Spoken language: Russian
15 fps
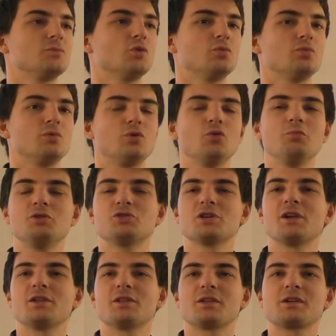ну, любит,
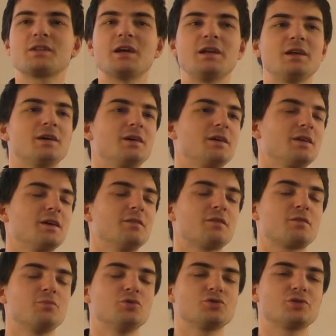шарит и так далее. Я,
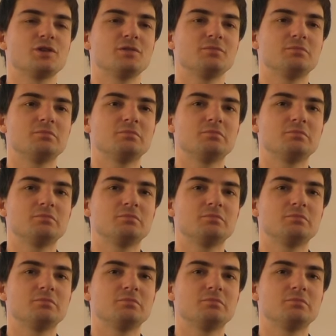возможно,